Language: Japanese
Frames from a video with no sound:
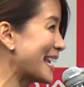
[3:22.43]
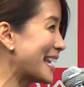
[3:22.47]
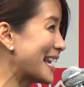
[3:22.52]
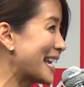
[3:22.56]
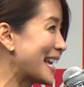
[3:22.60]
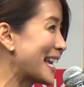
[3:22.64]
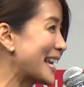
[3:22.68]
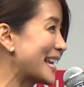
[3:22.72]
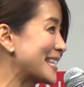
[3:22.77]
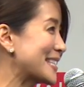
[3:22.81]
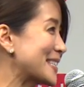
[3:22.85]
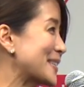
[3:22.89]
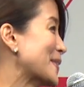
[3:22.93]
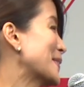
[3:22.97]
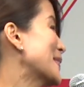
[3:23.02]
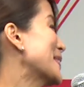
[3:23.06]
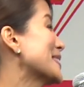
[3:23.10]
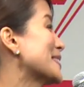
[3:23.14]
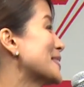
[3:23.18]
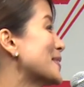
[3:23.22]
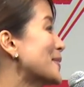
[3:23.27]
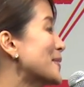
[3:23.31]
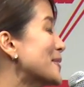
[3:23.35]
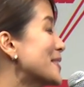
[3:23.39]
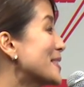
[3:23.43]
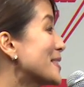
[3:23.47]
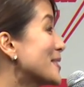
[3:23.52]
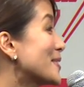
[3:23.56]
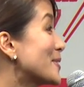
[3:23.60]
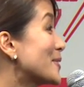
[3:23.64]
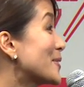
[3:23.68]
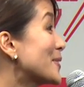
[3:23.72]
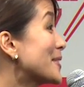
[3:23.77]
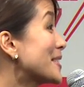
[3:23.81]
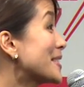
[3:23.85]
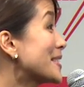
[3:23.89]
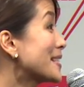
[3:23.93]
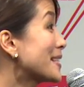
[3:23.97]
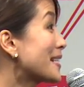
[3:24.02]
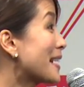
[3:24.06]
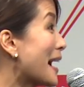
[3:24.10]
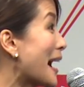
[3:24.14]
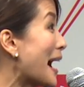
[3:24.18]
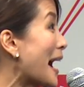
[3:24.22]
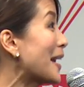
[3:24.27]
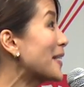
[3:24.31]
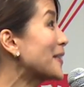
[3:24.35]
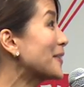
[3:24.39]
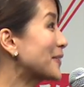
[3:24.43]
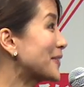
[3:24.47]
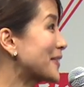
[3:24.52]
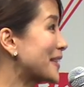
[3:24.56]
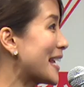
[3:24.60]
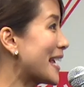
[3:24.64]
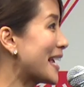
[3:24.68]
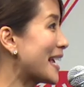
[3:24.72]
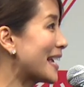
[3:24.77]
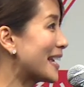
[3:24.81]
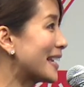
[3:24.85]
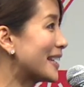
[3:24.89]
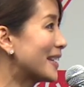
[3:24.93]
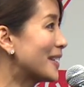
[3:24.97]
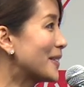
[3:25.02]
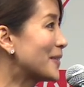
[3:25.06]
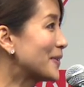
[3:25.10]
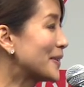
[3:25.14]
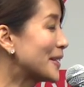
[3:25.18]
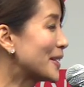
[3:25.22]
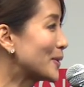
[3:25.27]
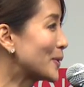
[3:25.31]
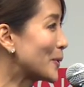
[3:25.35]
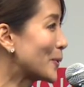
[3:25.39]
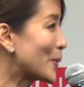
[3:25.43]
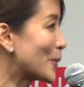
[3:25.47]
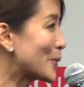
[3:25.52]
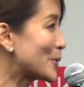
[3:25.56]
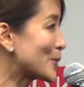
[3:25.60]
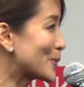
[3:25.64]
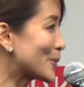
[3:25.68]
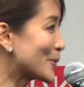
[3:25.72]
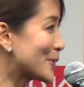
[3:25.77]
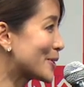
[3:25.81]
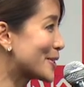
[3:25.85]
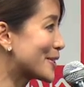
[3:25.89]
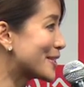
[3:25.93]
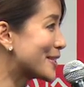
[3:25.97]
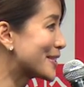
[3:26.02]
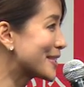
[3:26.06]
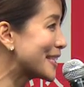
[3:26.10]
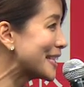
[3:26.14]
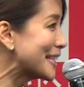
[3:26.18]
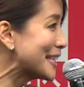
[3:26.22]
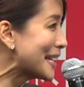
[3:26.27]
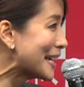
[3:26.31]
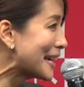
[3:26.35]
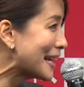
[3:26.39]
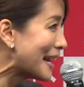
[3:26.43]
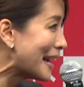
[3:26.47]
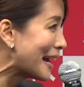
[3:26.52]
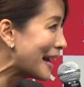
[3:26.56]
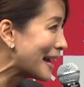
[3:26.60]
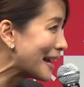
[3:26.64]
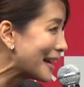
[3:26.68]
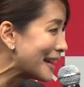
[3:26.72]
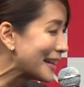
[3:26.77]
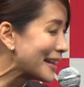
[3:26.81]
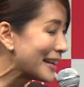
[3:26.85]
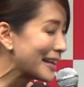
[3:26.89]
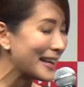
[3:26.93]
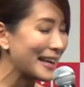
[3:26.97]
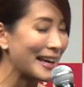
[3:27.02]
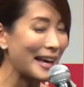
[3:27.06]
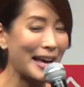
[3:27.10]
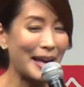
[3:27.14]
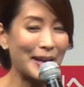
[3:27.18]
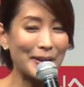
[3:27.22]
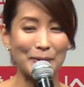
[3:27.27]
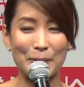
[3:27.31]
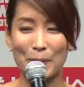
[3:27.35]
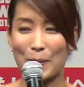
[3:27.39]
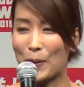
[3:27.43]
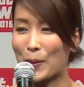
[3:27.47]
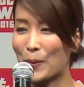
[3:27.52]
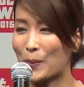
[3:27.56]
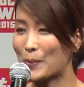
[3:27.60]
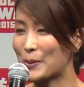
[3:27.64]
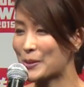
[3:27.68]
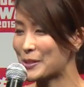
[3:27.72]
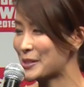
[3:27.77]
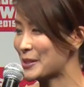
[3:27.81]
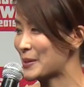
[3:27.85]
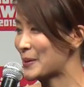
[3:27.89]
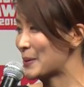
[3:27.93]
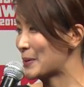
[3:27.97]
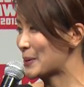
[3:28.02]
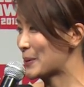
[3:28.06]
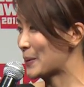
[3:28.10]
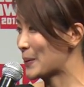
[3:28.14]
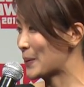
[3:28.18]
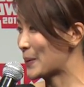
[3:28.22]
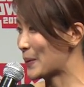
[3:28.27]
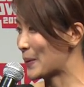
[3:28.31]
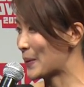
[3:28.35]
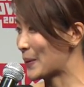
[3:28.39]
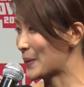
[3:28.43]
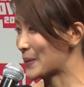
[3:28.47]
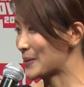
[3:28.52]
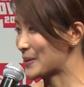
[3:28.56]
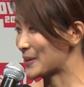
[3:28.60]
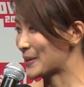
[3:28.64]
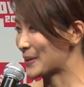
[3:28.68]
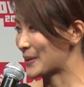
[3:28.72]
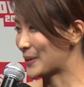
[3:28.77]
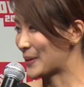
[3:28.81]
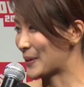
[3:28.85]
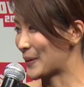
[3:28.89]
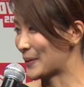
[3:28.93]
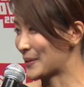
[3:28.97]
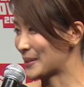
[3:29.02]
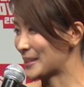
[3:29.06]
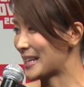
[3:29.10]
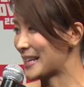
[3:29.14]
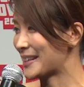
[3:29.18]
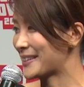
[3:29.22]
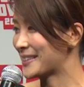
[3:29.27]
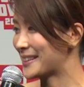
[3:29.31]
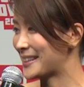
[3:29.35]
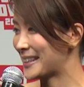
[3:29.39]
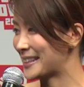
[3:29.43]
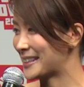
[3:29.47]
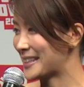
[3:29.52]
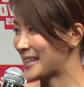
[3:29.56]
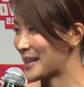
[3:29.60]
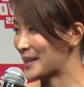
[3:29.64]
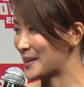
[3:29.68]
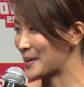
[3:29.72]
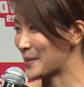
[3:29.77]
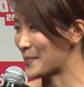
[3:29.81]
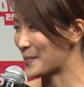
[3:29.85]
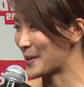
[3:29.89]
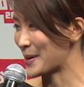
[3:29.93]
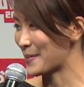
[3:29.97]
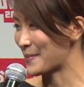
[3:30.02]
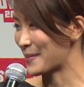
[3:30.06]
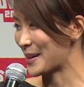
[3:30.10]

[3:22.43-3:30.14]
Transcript: そうですか。そうです。当日11時間あるので、ね、いろんなところちょっとつつきながら。あの面白いところをちょっと探っていきたいと思い